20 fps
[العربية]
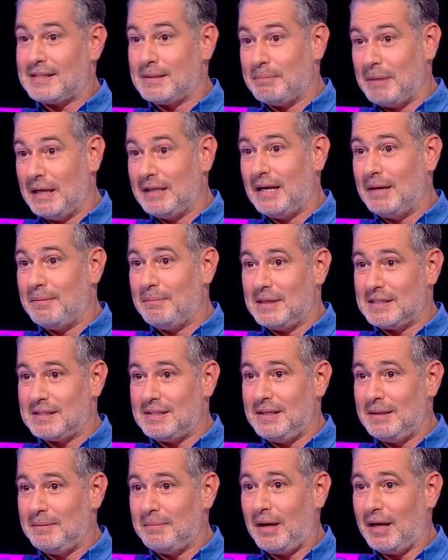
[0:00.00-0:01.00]
سمينا
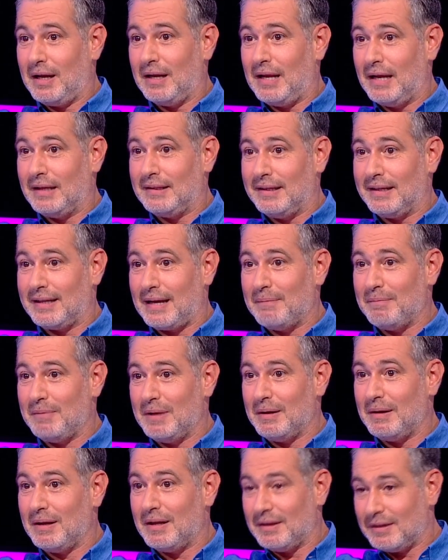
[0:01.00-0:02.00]
الممثلين ما خليتني
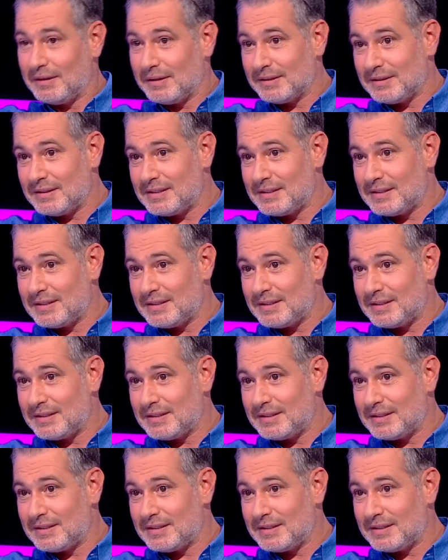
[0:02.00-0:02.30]
اكمل آه،